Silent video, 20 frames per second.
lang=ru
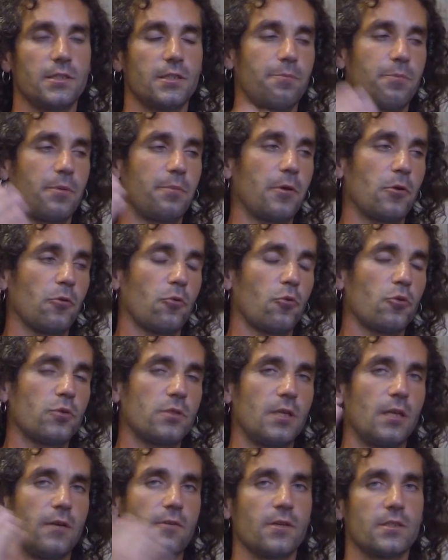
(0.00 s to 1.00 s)
Например,
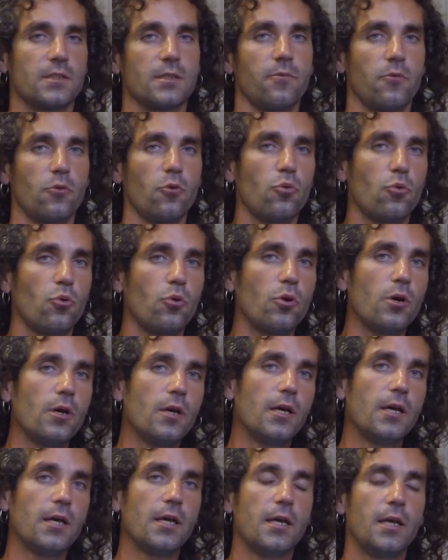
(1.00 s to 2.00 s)
укусили вас там в руку,
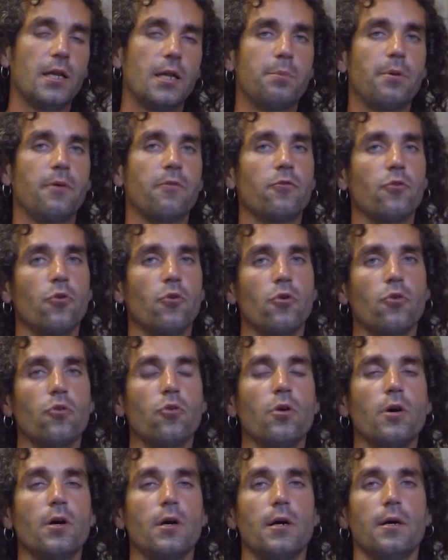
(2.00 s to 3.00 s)
либо в
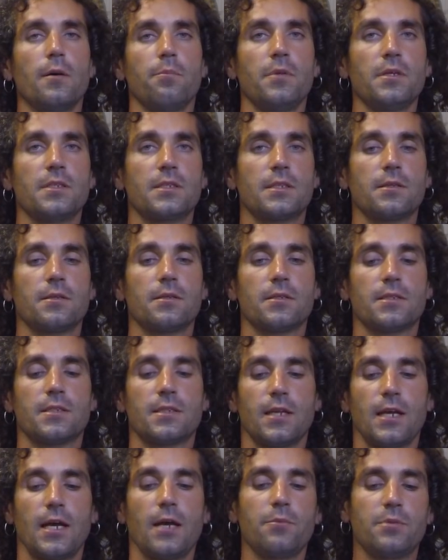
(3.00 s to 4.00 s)
ногу. Мы
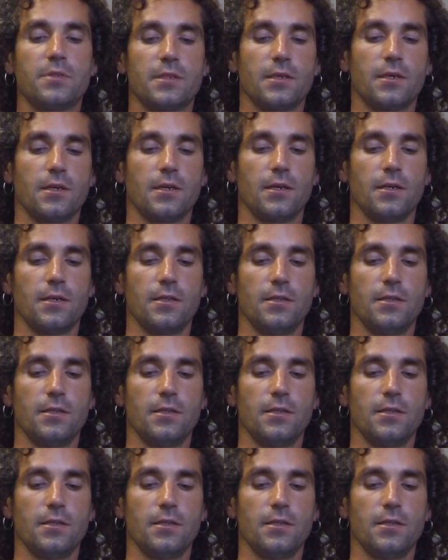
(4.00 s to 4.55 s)
стараемся